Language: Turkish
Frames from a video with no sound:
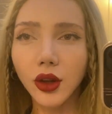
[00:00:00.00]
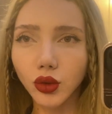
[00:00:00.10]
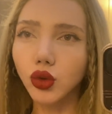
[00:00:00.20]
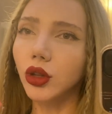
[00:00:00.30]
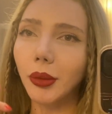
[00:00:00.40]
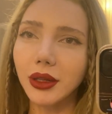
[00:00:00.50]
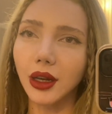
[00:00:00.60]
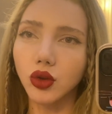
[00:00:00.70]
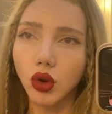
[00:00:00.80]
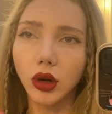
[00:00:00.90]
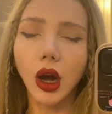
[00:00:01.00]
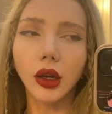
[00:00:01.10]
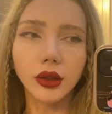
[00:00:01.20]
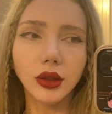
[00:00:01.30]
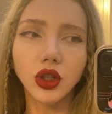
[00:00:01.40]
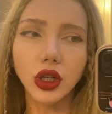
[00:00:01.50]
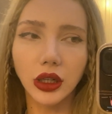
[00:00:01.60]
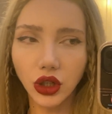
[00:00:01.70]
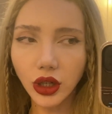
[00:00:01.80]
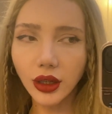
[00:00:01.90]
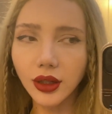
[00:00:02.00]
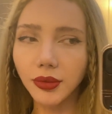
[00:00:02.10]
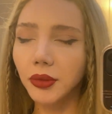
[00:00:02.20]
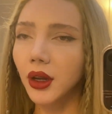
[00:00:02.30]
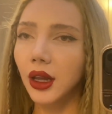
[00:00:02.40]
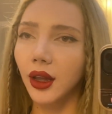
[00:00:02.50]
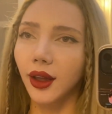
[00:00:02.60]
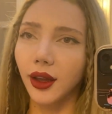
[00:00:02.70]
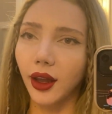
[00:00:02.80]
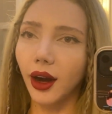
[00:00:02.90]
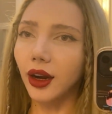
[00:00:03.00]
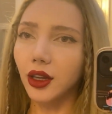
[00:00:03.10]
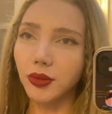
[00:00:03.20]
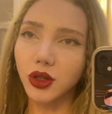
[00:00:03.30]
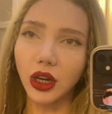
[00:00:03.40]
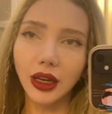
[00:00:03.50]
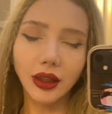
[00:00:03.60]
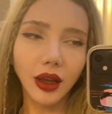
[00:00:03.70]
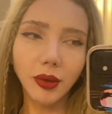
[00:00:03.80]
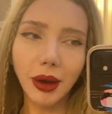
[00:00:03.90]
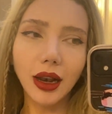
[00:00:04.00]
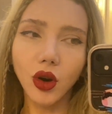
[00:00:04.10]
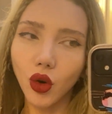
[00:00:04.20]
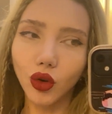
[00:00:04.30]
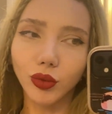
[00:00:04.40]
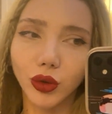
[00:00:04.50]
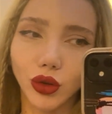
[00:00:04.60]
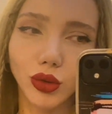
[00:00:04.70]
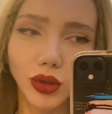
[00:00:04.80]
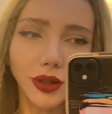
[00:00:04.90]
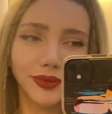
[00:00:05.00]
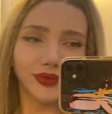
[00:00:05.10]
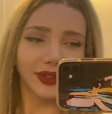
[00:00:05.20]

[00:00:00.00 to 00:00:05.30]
Dün de mesela çok rahat dışarı çıktım. Herhangi bir şekilde belli olmuyordu.